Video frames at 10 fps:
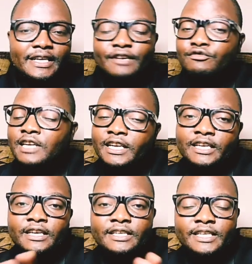et vous
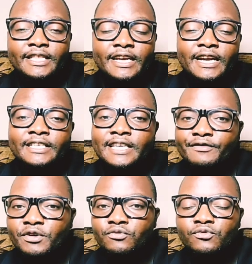allez essayer d'analyser
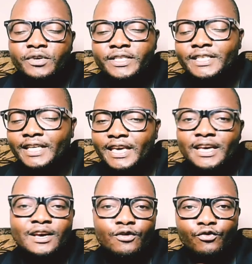avec nous et tirer
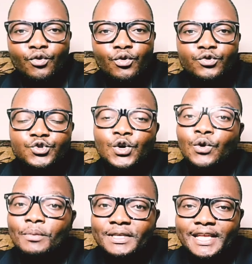vos conclusions en
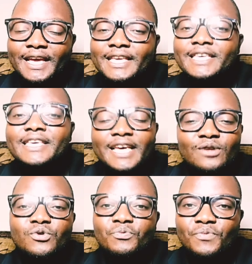commentaire. Qui est
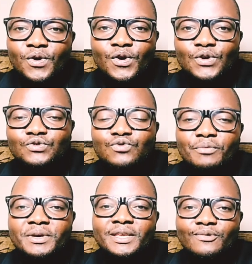le meilleur joueur
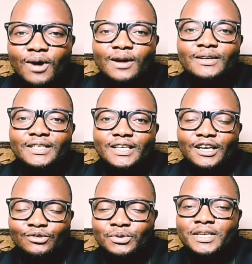béninois euh,
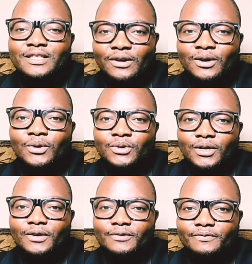de cette rencontre